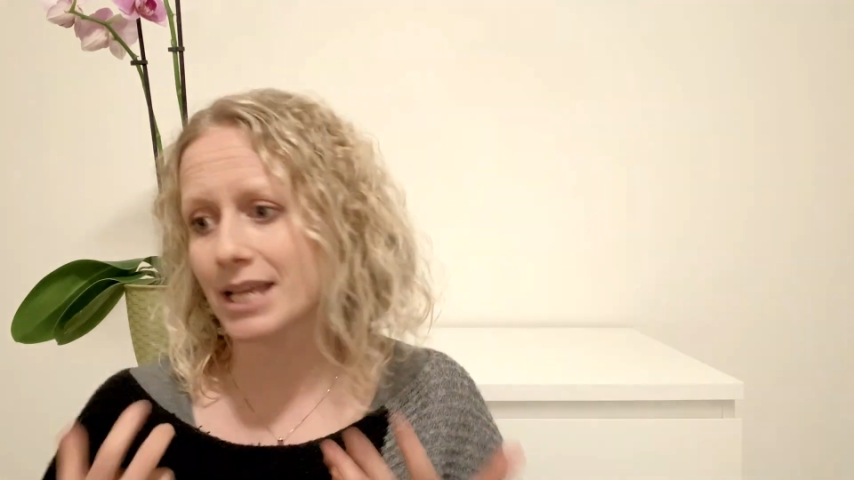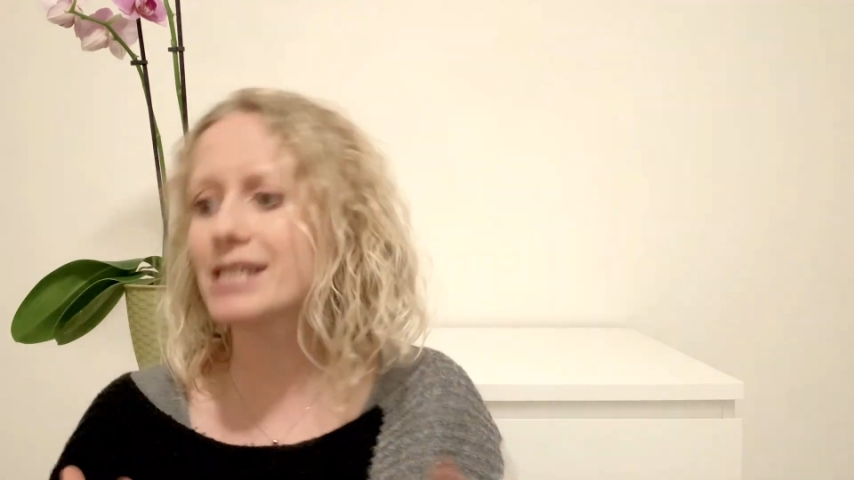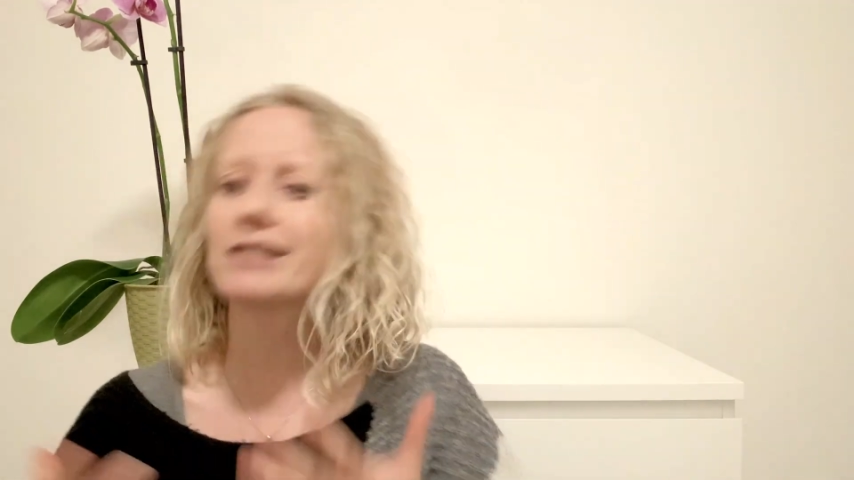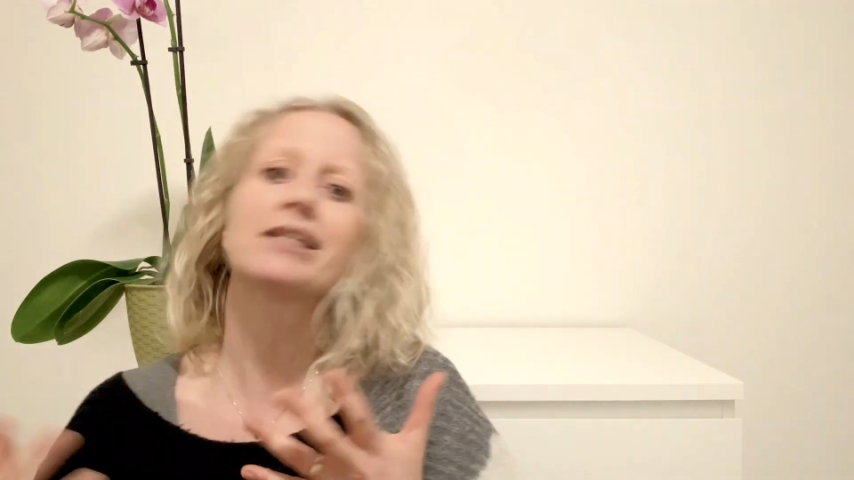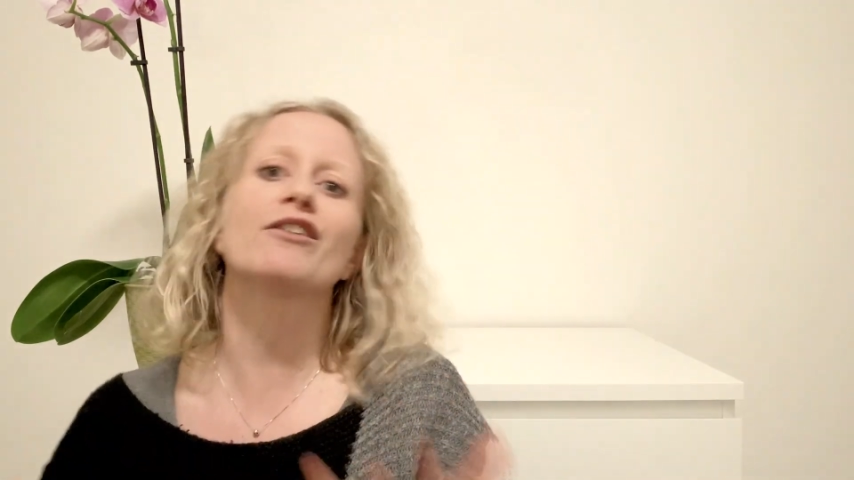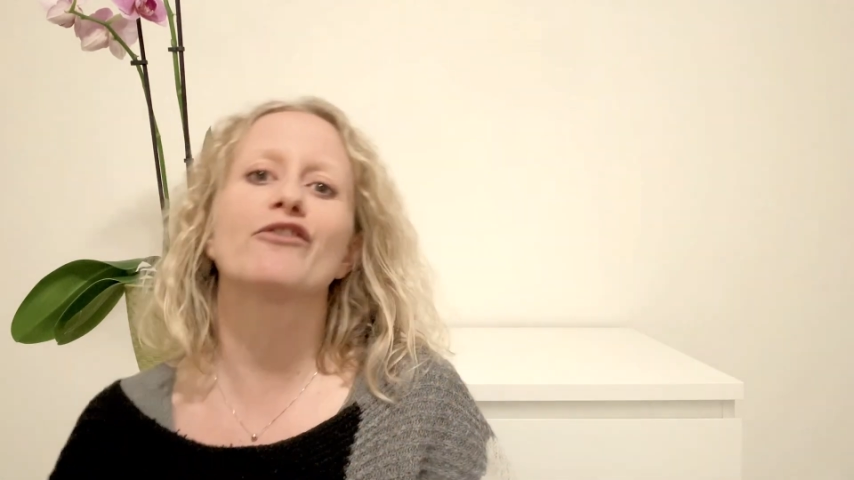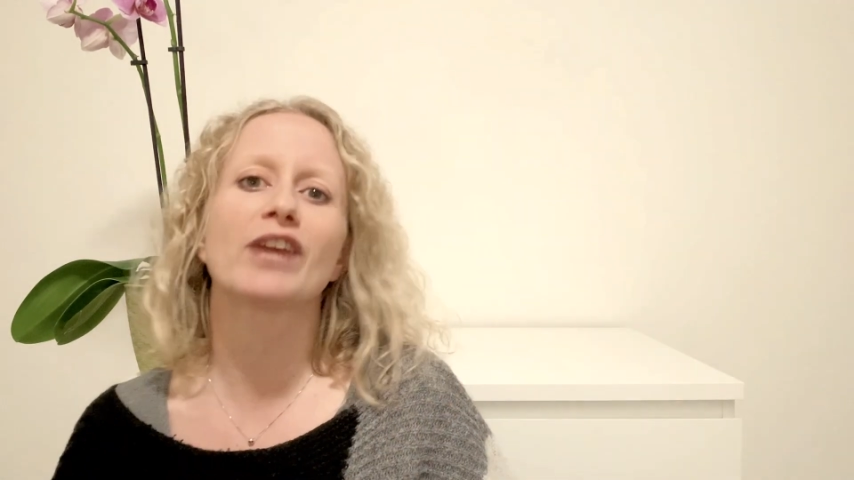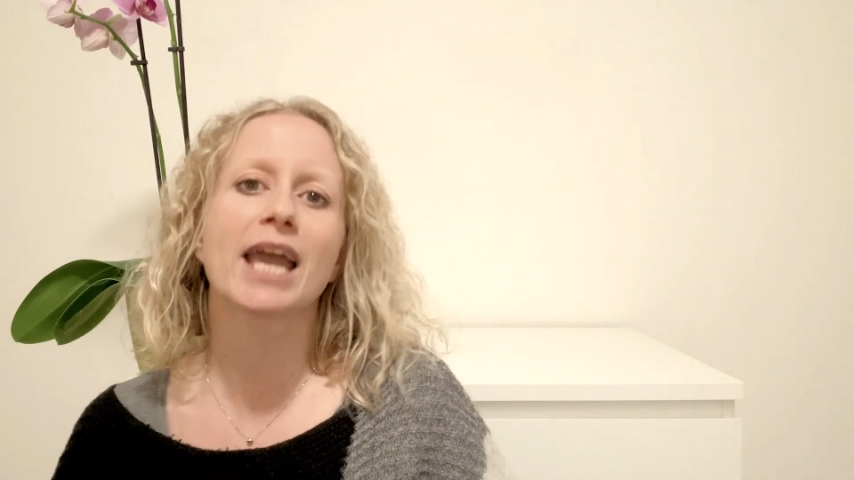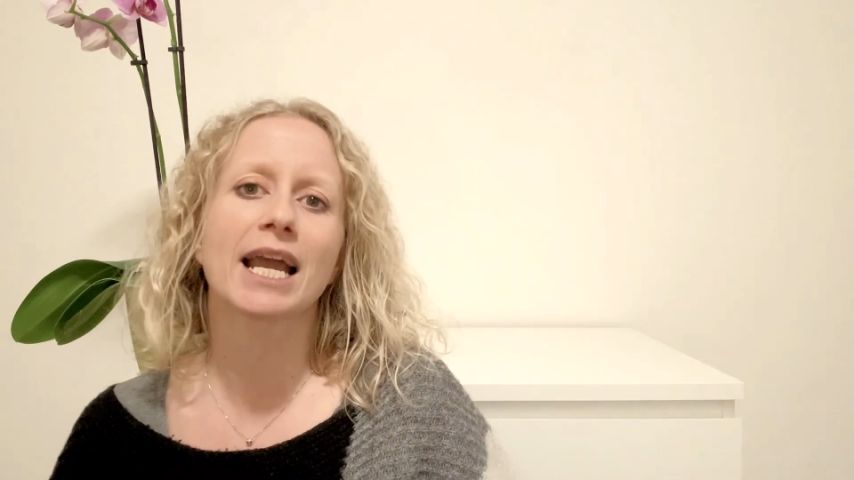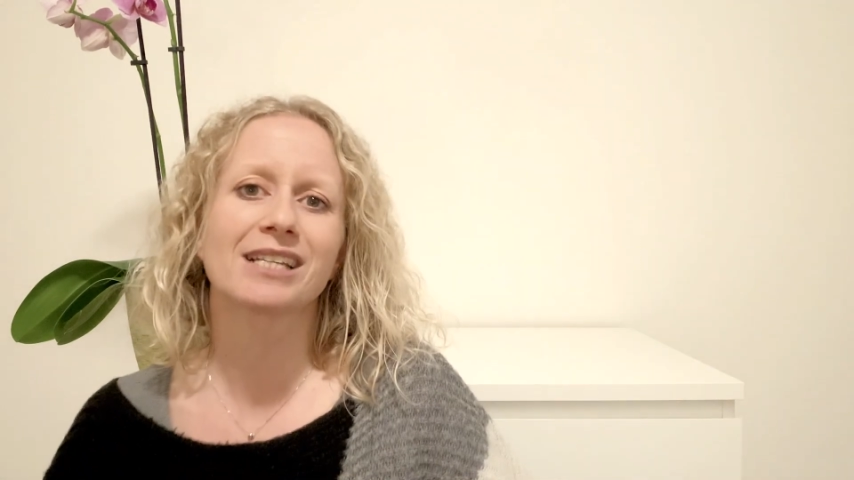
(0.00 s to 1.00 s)
Chi se ne
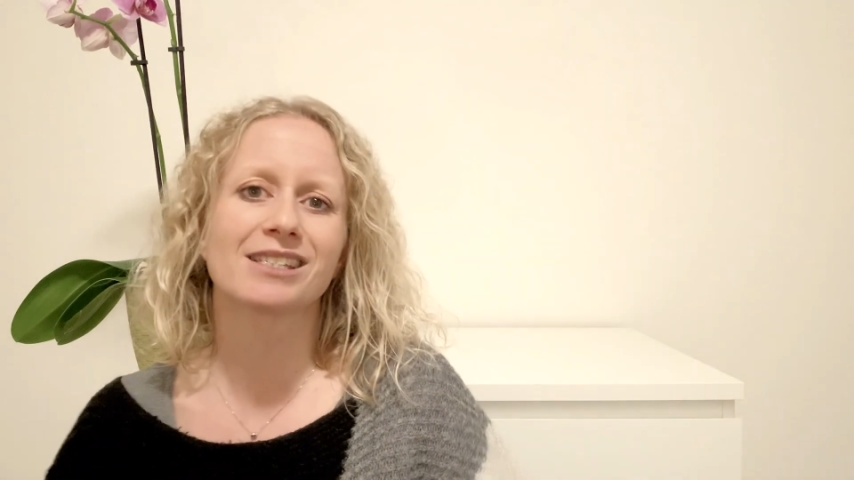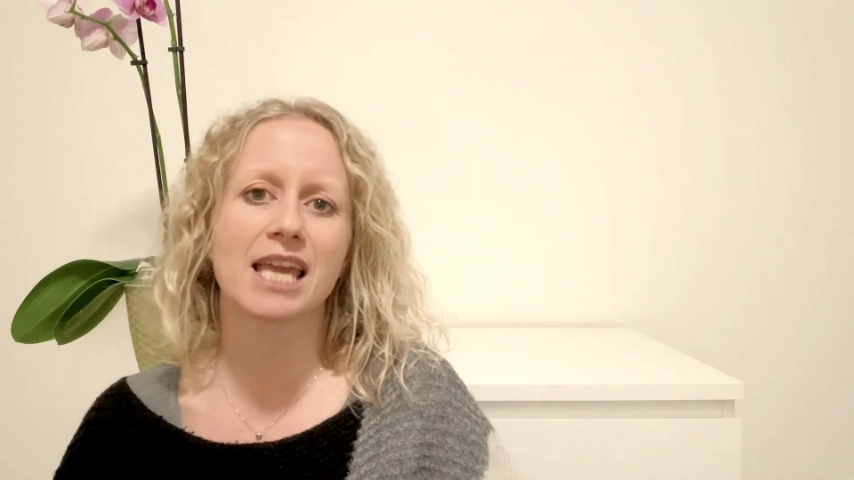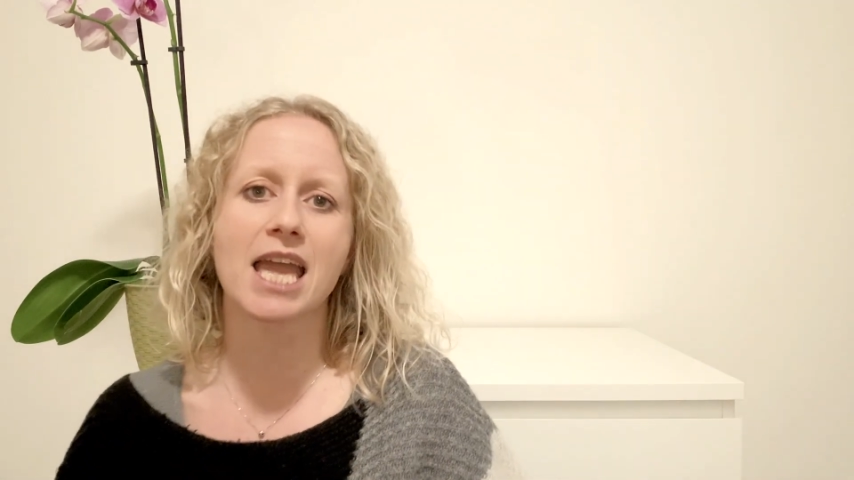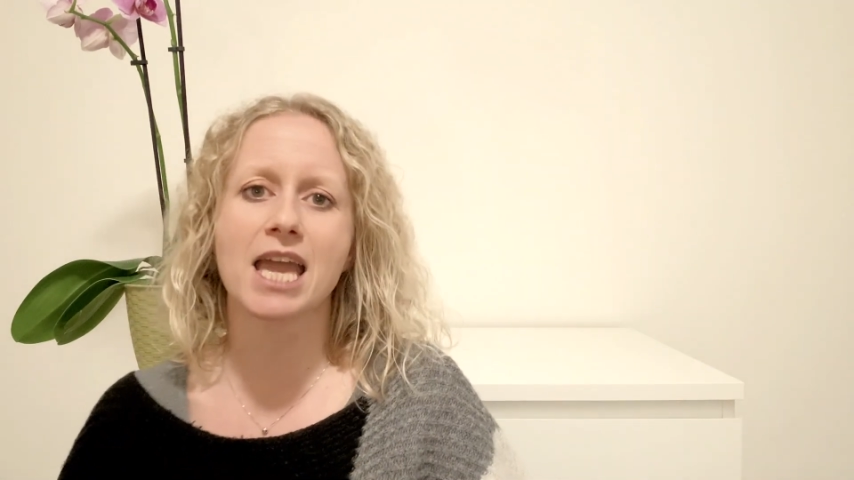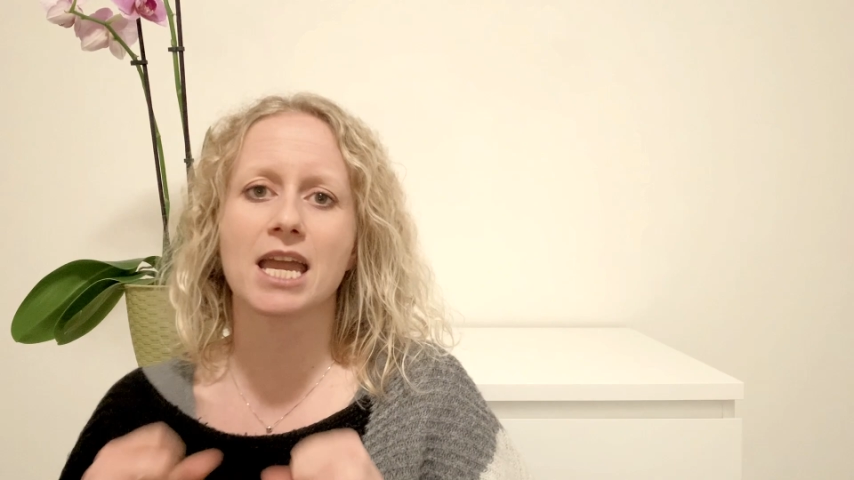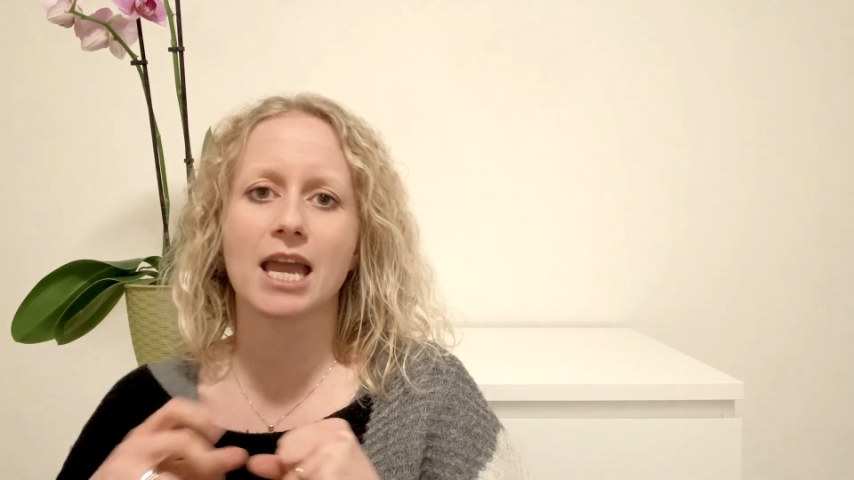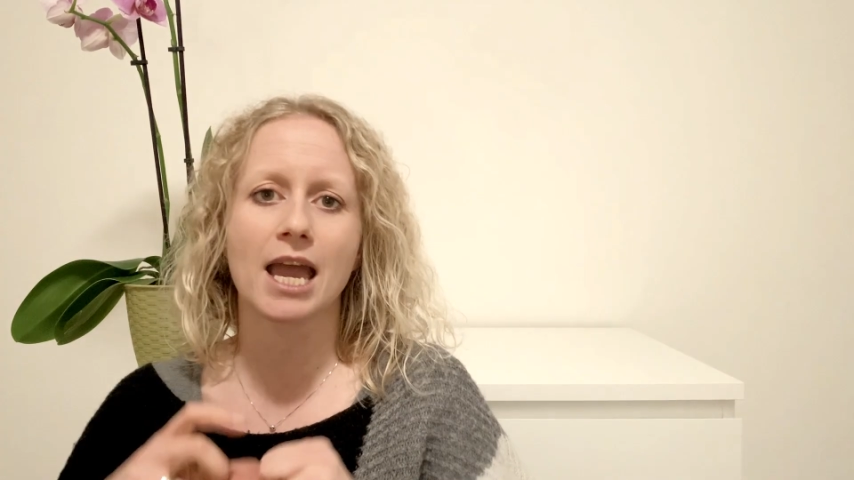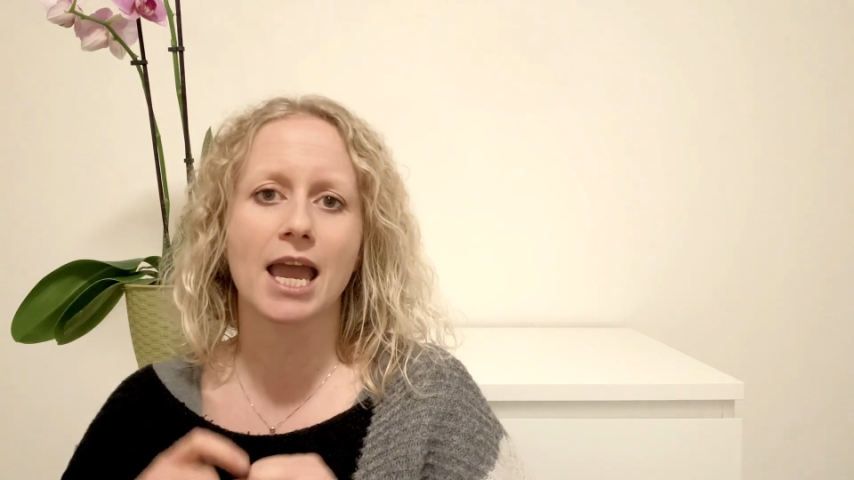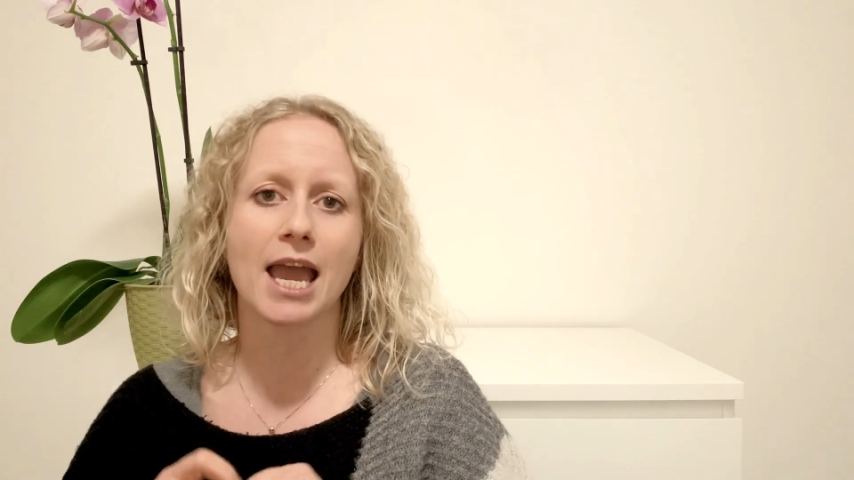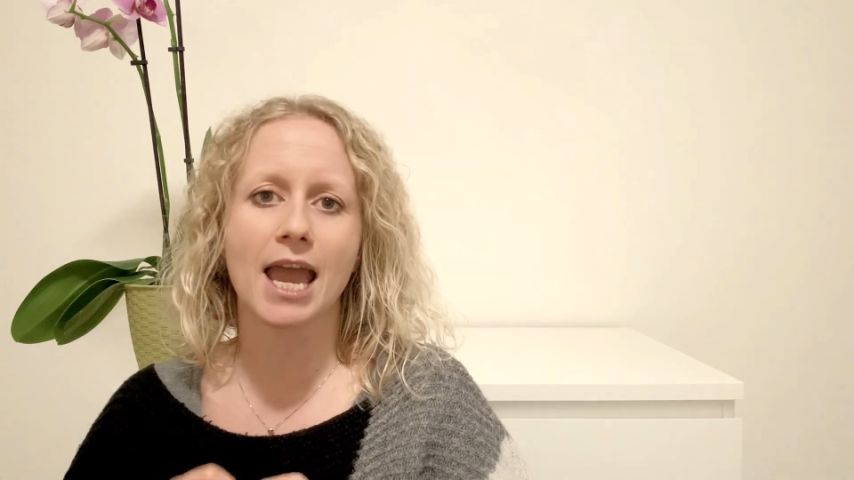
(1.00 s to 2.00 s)
frega se
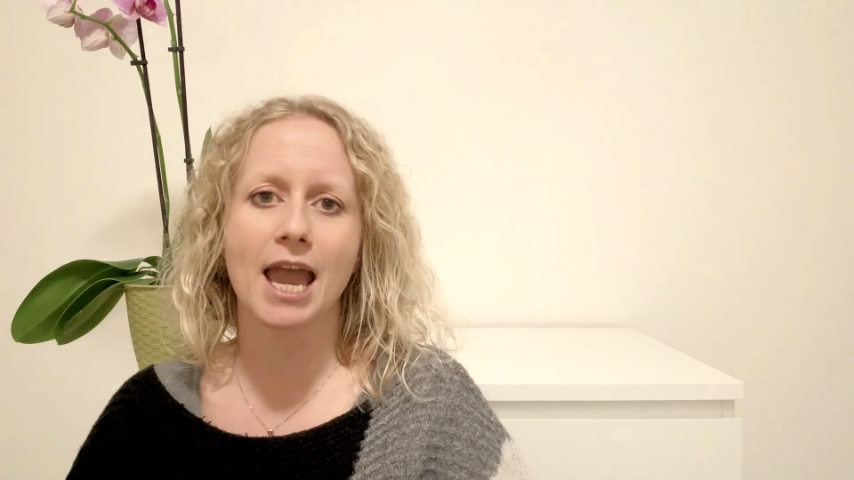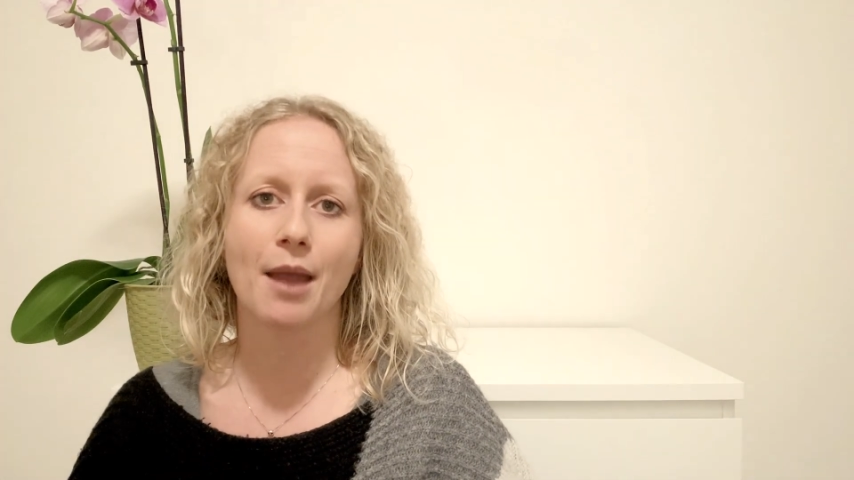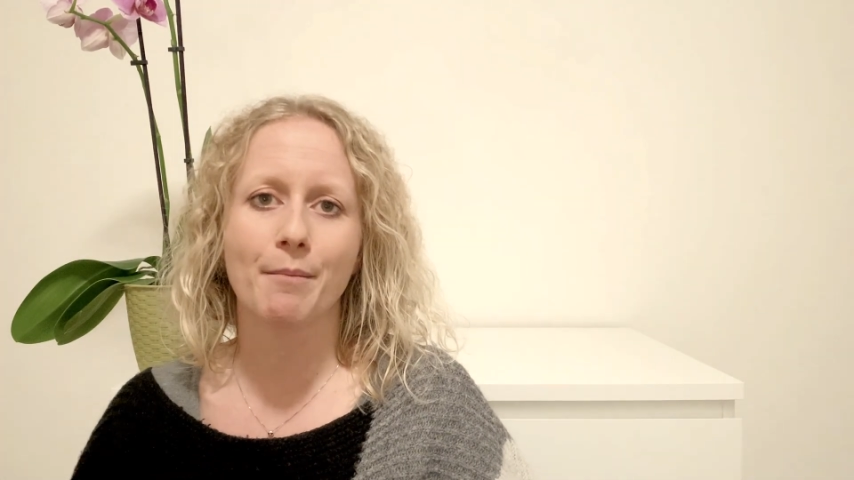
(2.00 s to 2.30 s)
eh,